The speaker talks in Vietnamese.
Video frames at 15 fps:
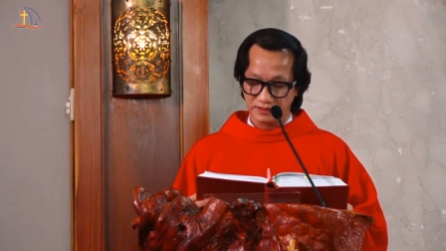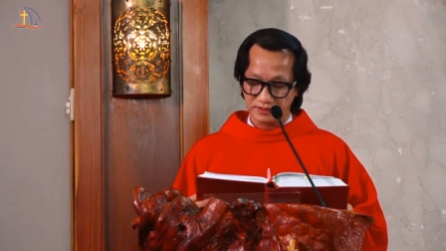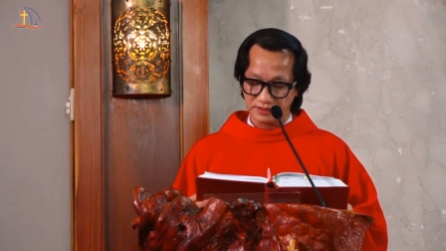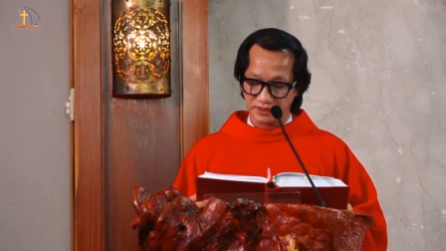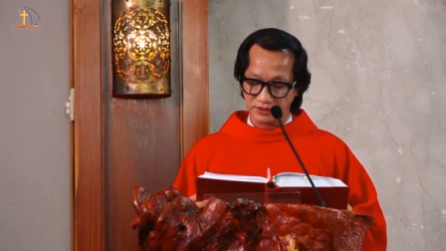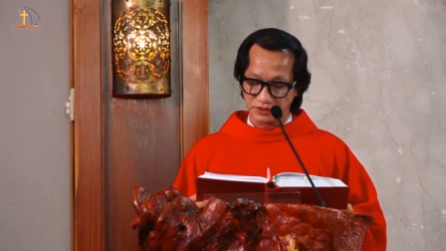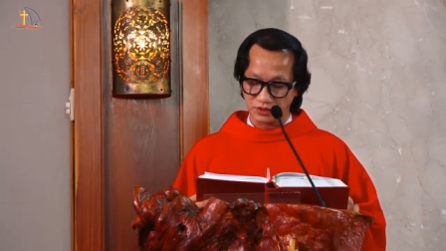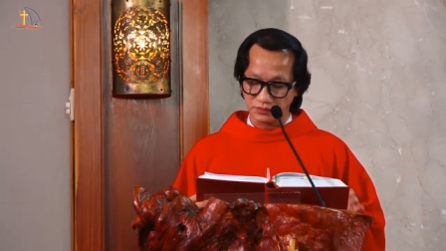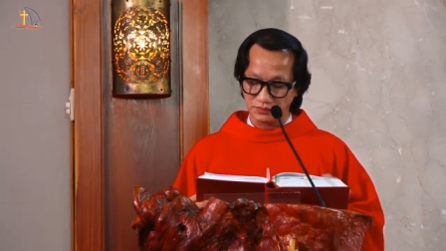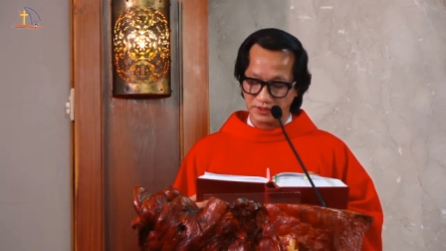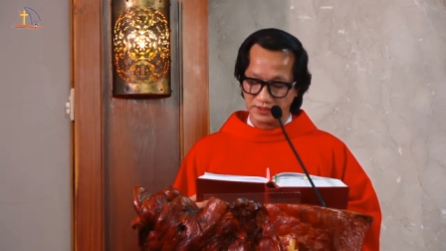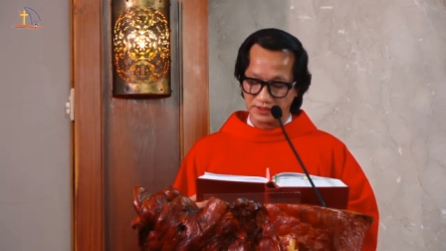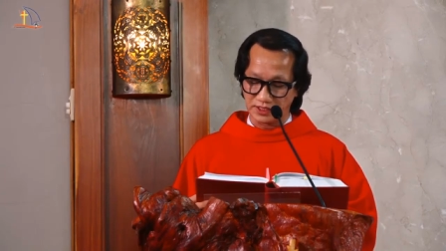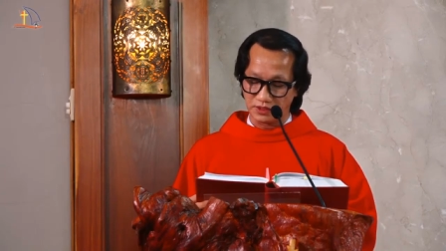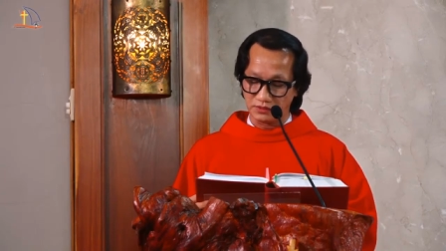Dân chúng
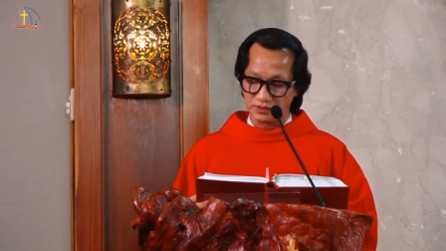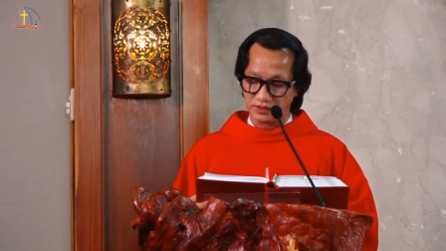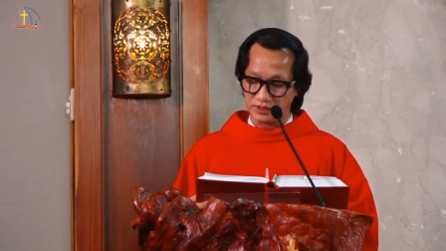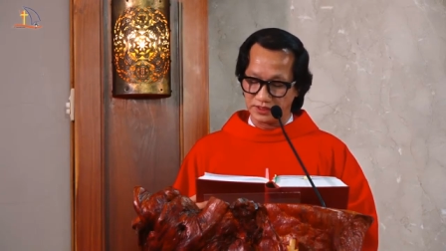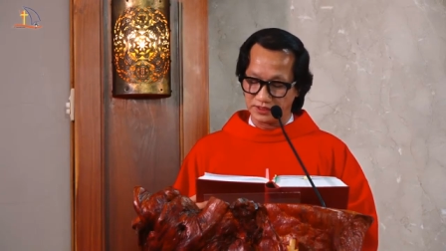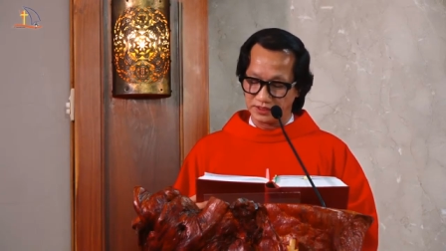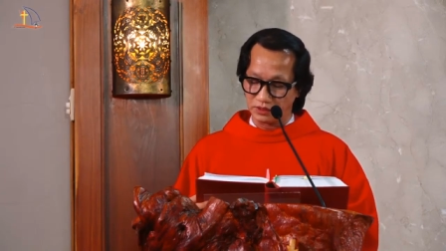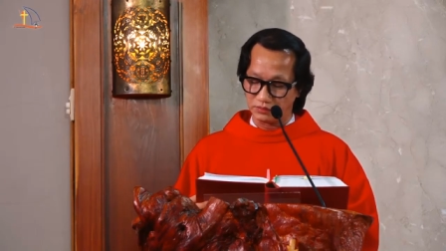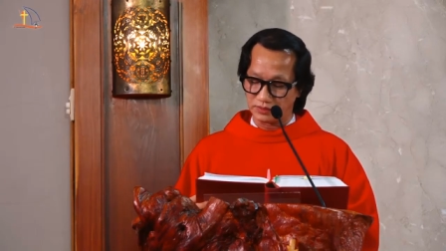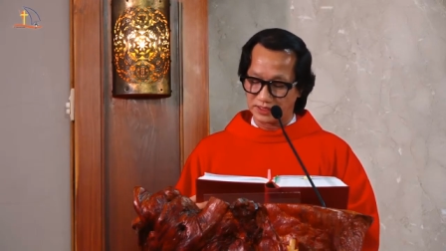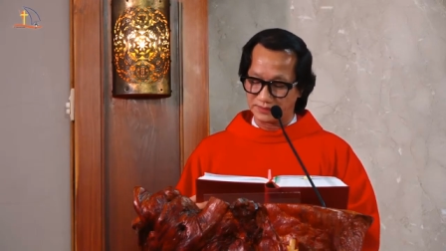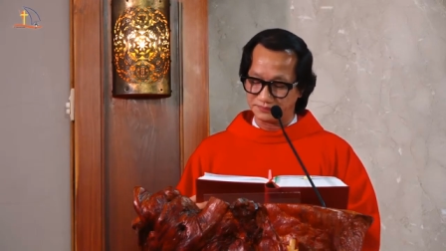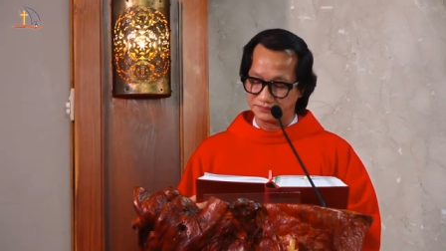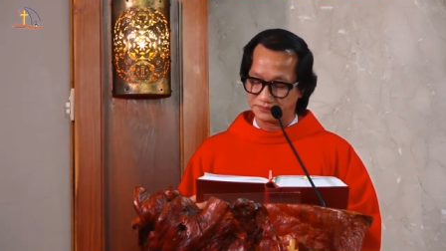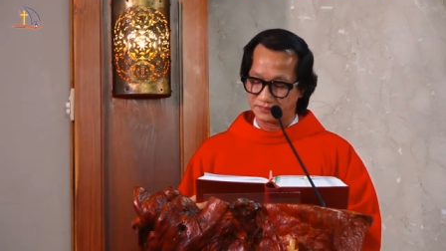đi theo người đông
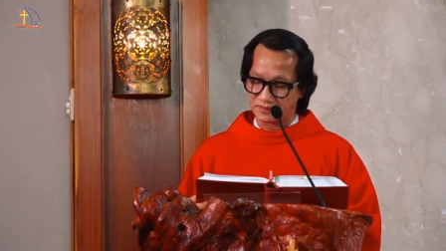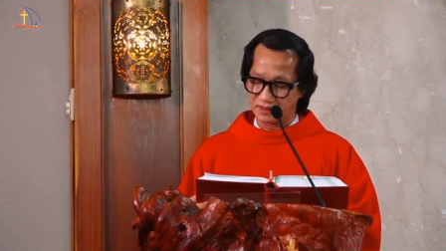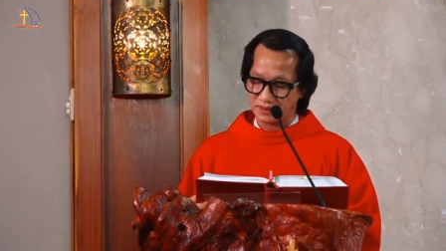lắm,